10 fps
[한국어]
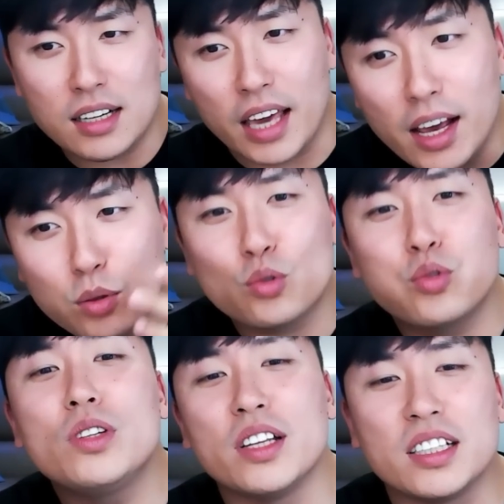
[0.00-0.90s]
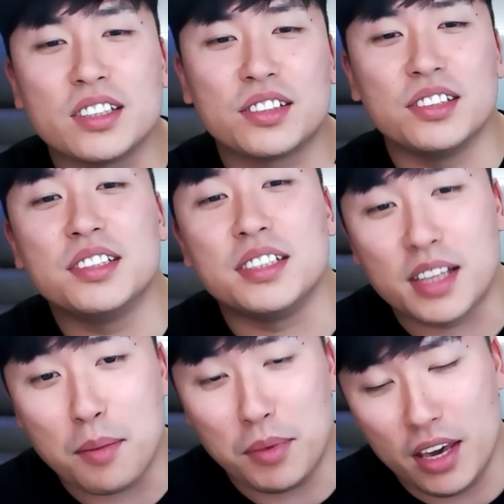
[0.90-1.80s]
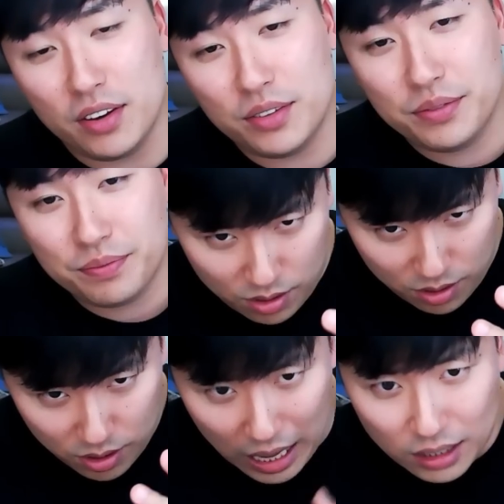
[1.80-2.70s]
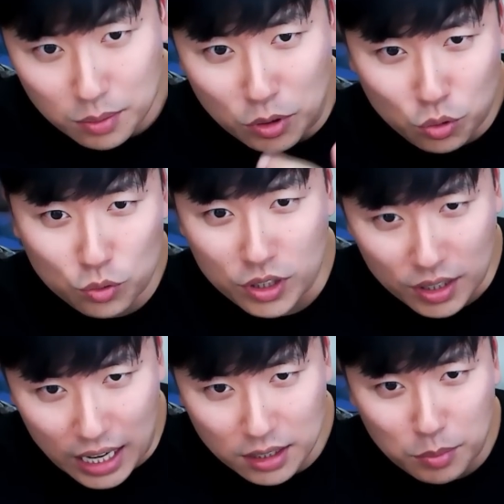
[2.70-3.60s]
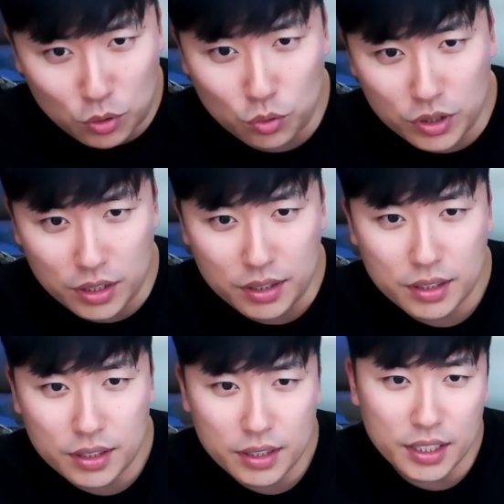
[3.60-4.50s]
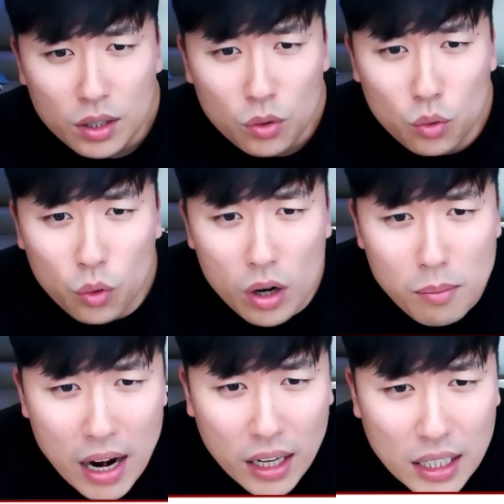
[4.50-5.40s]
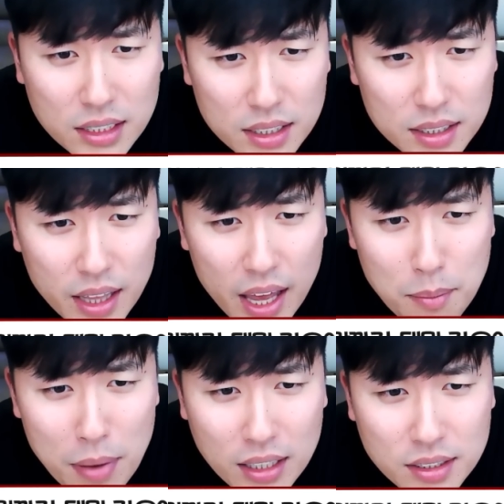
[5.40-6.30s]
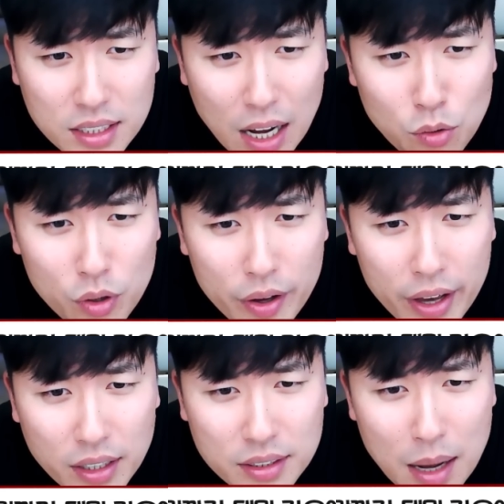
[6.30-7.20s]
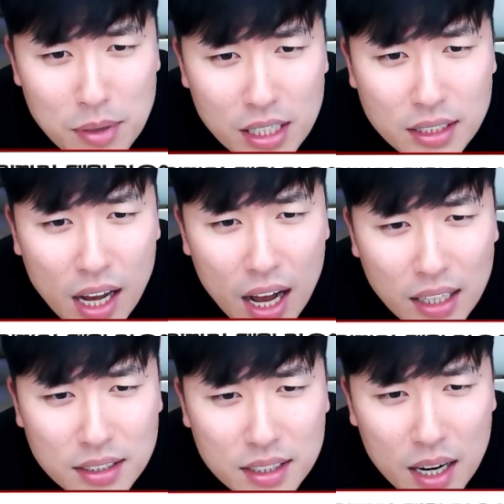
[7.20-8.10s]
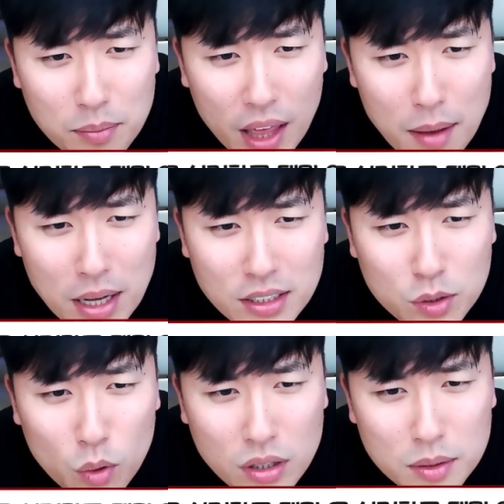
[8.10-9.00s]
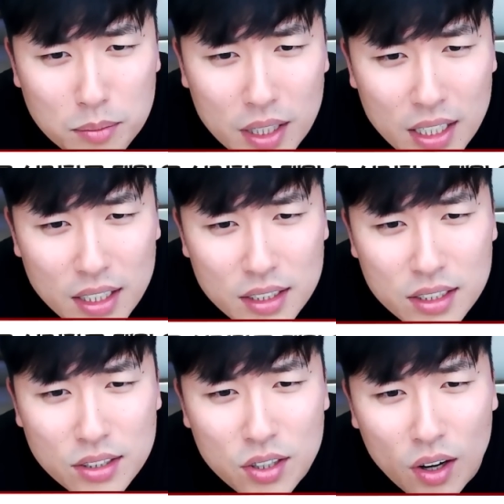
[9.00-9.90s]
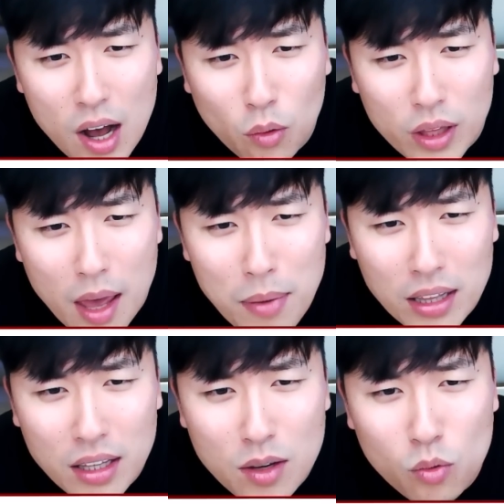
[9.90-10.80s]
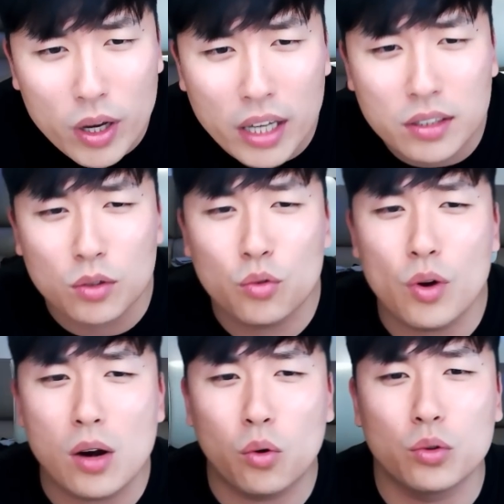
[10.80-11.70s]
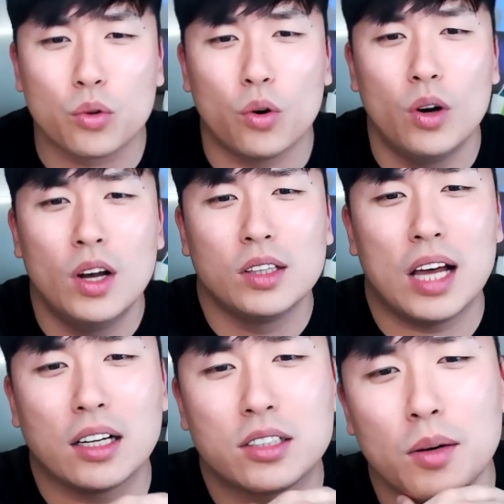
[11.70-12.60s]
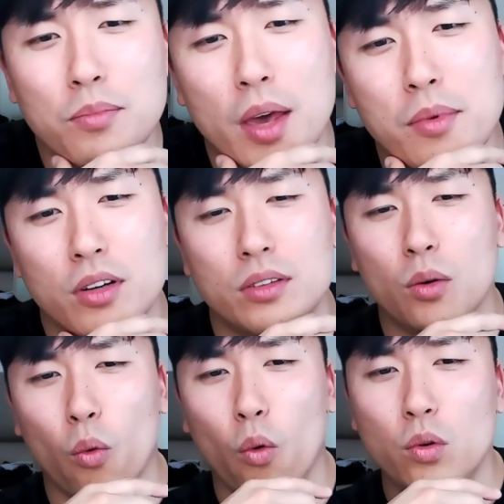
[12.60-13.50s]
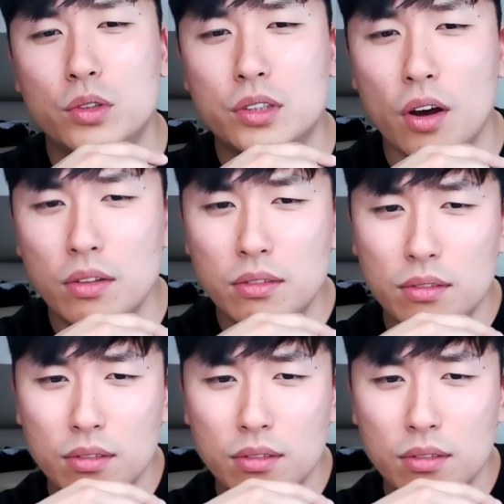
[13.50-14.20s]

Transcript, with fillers: 계속 충전해서 쓰는 시스템이에요 다 쓰면 충전 다 쓰면 충전 6월 말까지 대만 자유여행 3일 이상 하는 사람 대만 지원금 신청하고 대만 입국해서 QR코드로 당첨되면 5천